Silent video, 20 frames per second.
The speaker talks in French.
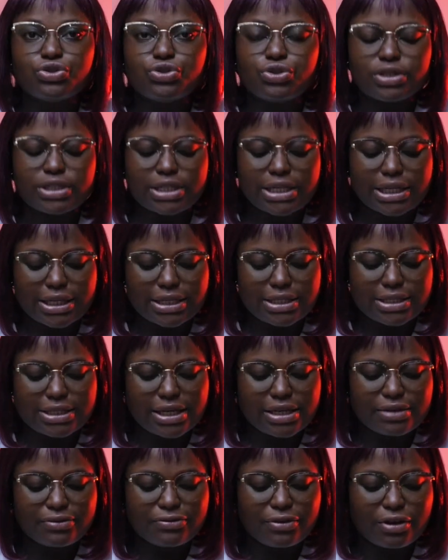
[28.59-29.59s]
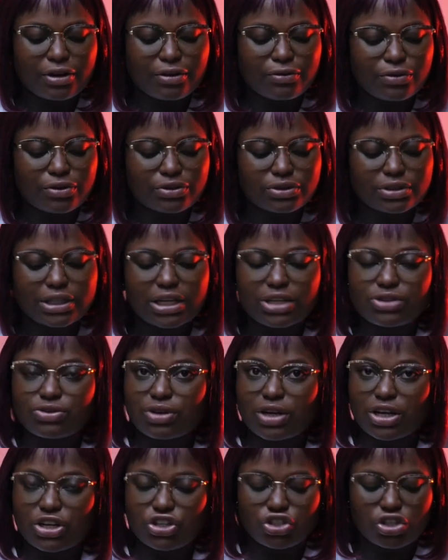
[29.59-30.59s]
jeune chrétienne fervente, très
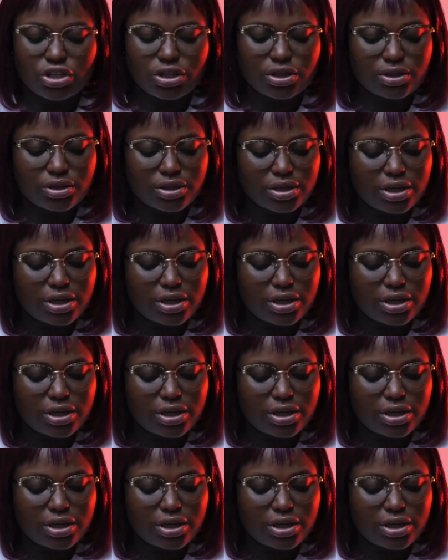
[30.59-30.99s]
engagée